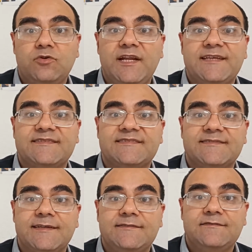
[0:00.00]
le
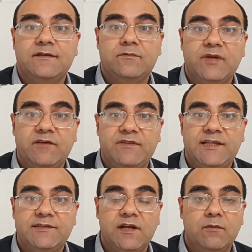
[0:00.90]
sette
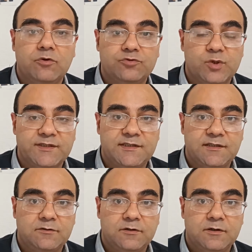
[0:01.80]
meraviglie del mondo
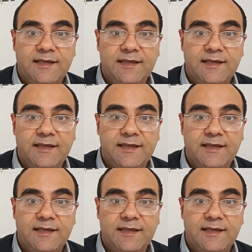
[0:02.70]
antico